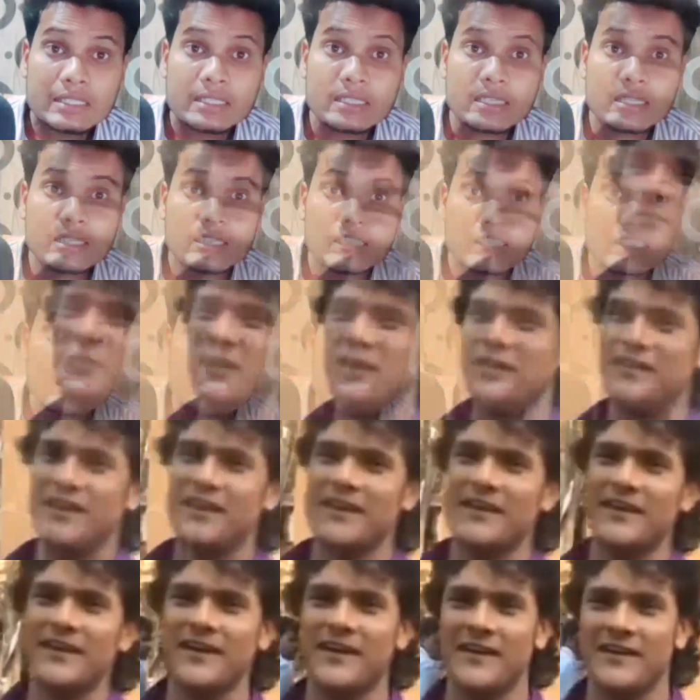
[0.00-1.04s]
इस
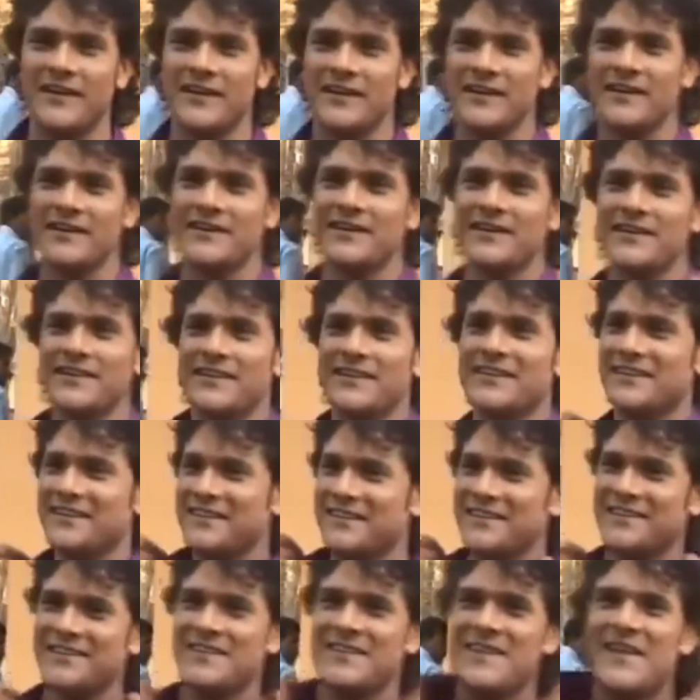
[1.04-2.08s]
इंसान को
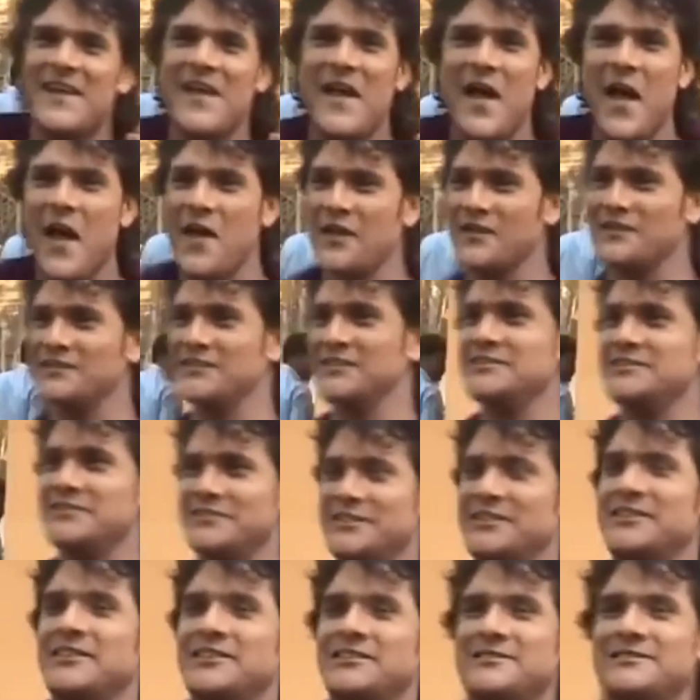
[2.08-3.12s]
स्टार बनाने
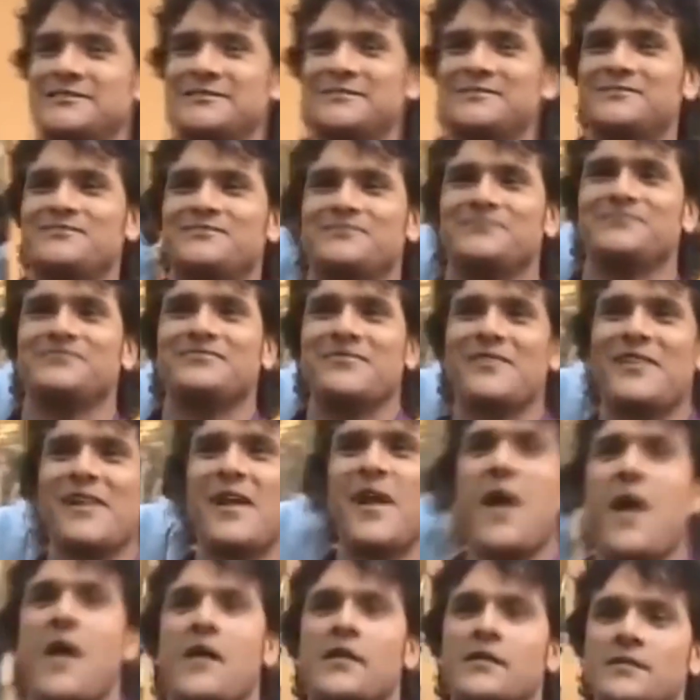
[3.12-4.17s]
में
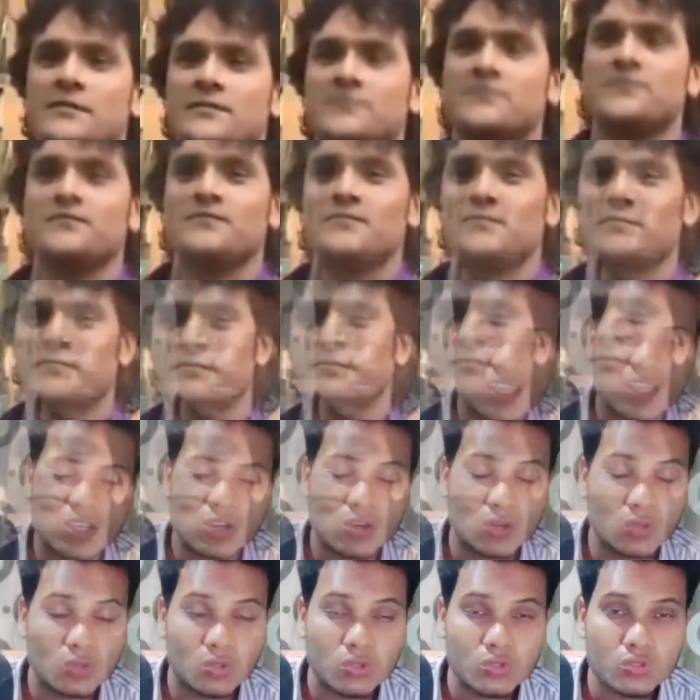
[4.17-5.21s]
बहुत बड़ा हाथ
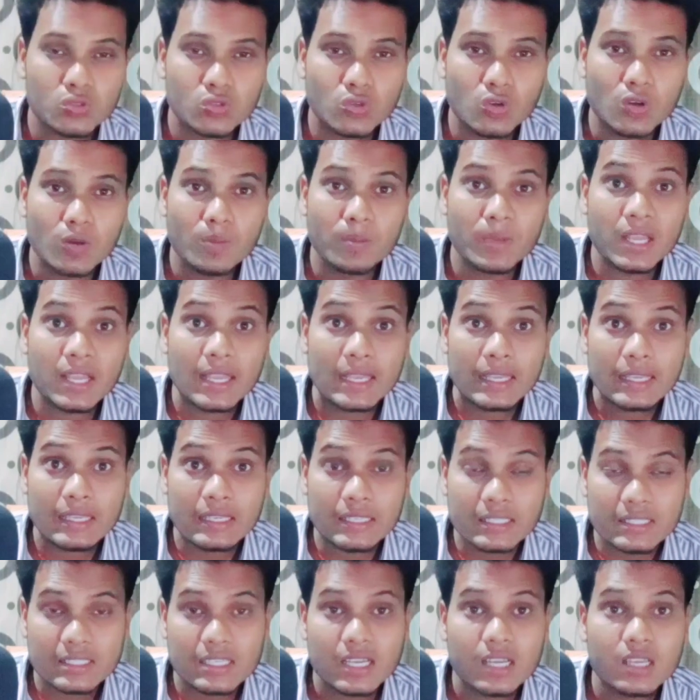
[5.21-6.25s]
है और दोस्तों मैं
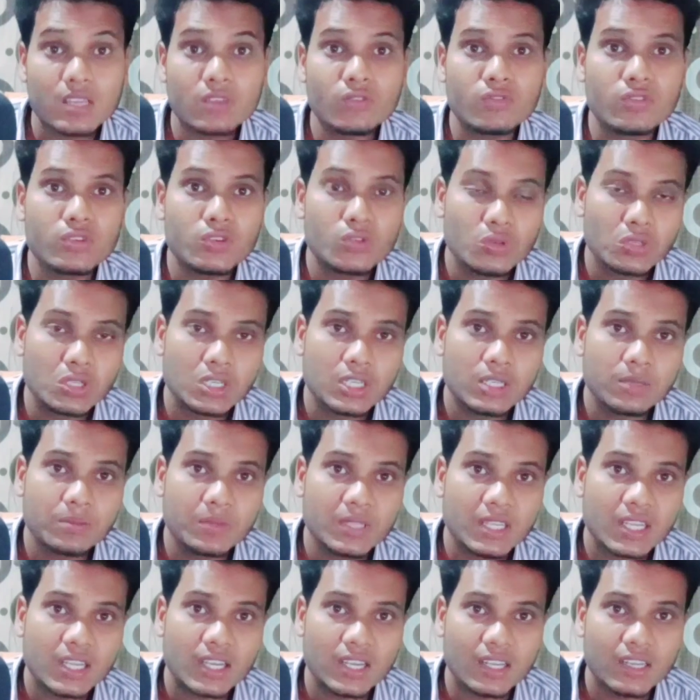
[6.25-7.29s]
इसका ही वीडियो
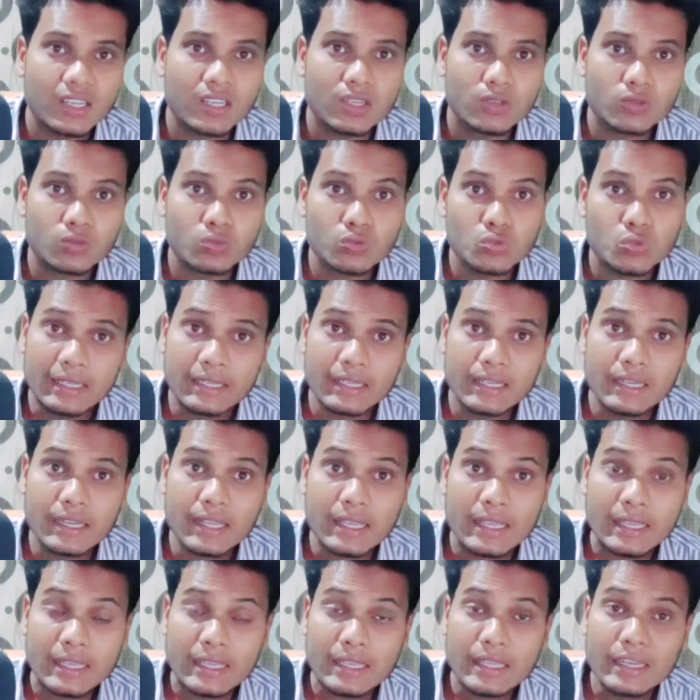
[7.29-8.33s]
क्लिप दिखा रहा हूँ
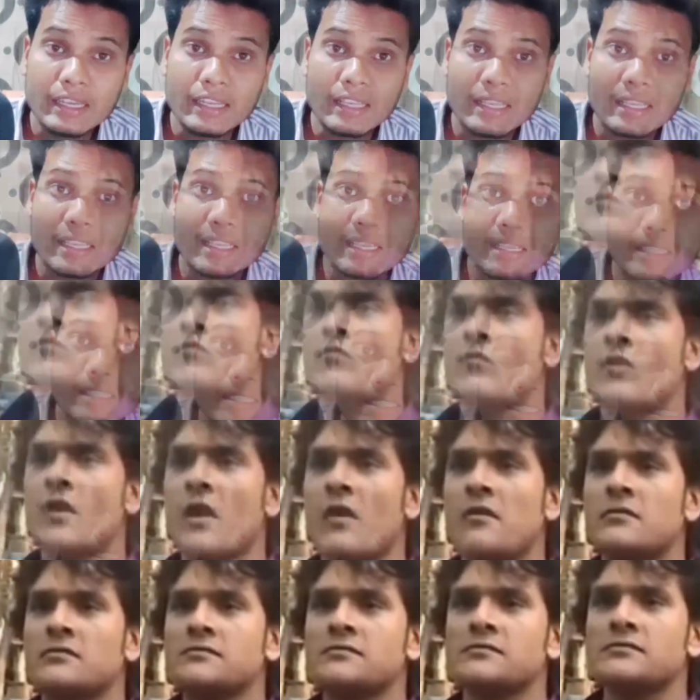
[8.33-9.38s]
लेकिन इनके
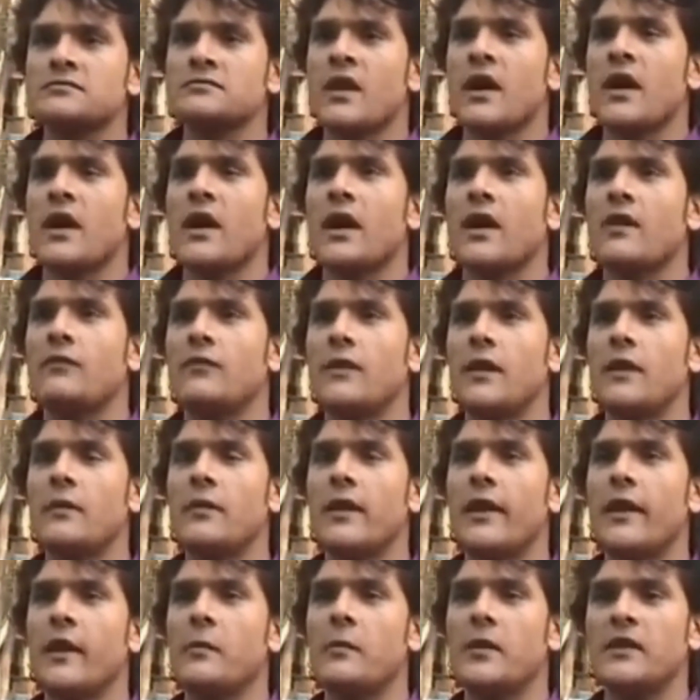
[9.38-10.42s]
साथ रहने
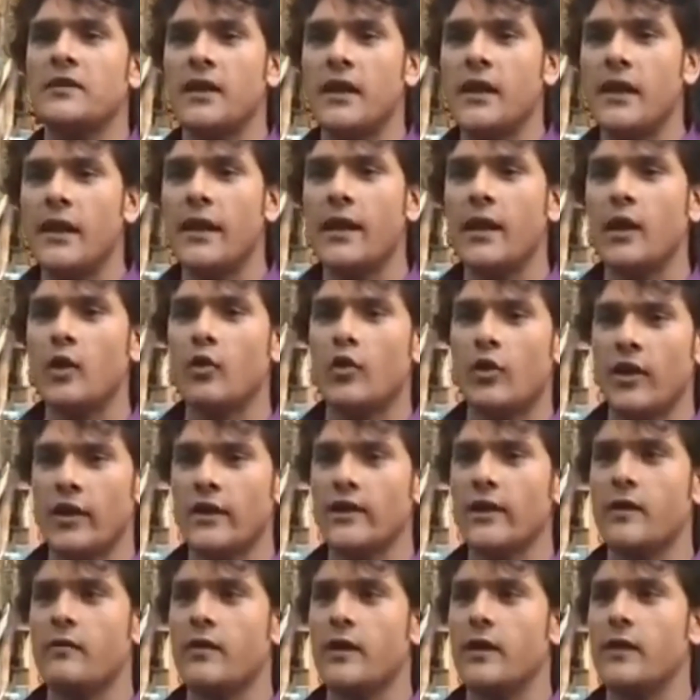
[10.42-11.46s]
वाले बहुत
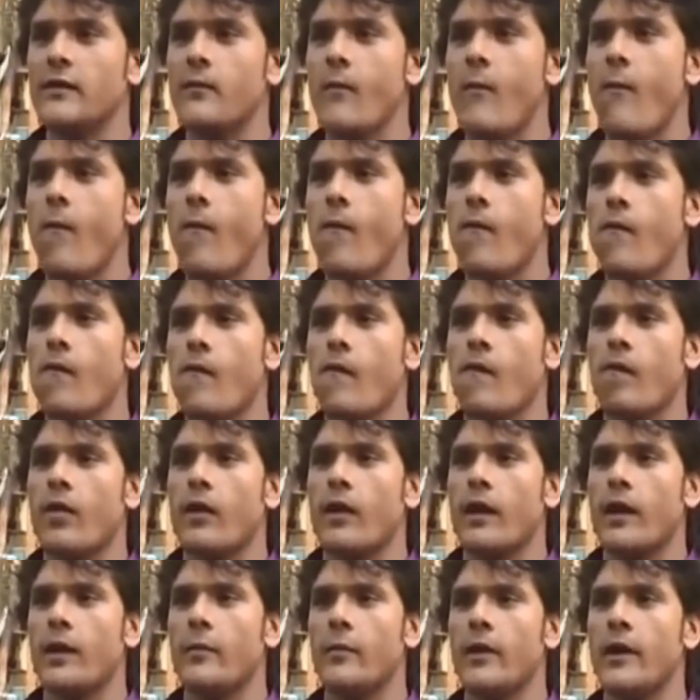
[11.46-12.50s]
ऐसे कलाकार हैं
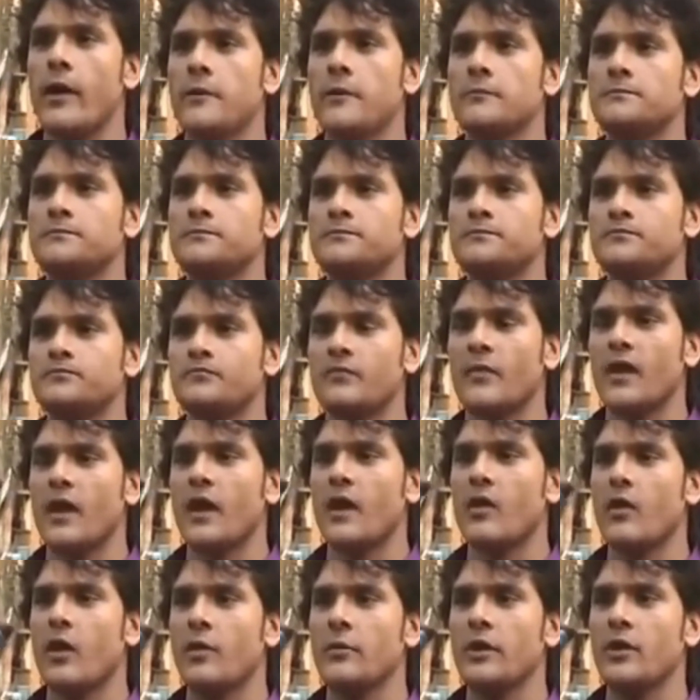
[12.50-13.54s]
जो
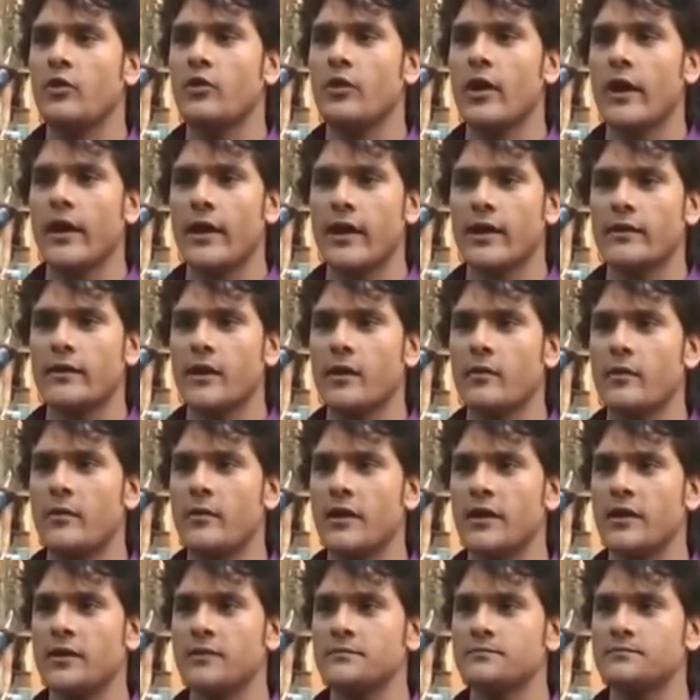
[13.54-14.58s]
कलाकारी छोड़ के
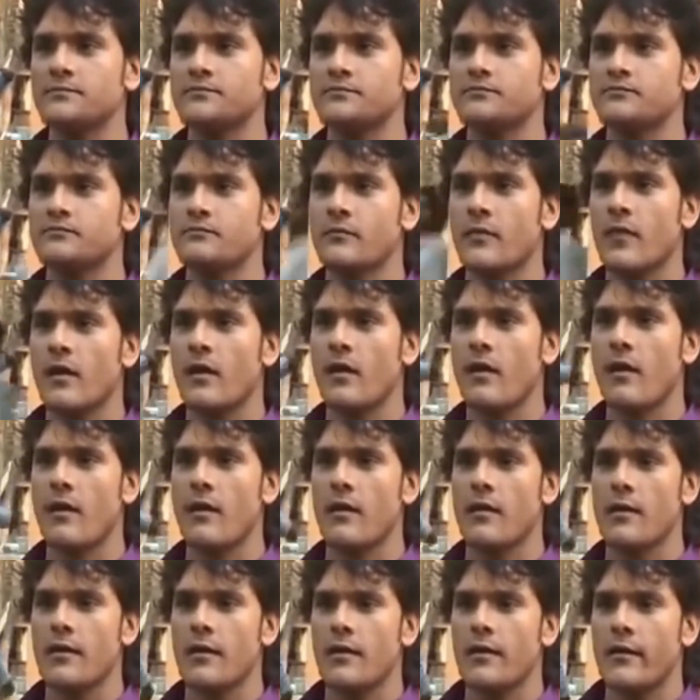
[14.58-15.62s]
अभी क्या क्या
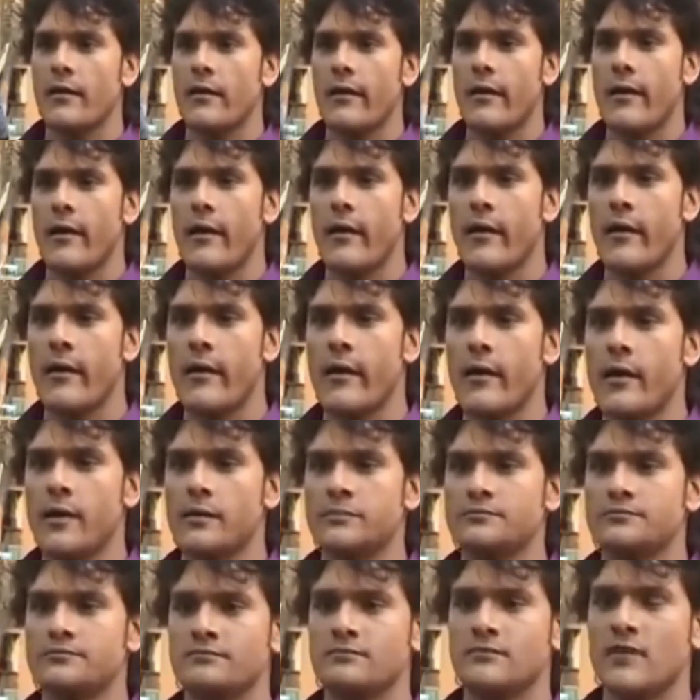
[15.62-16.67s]
बेच रहे हैं और
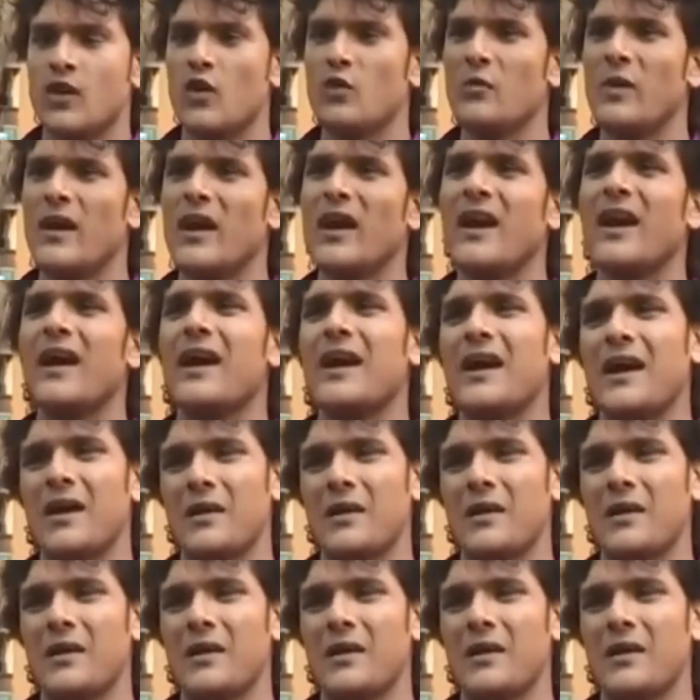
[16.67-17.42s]
अपना जीवन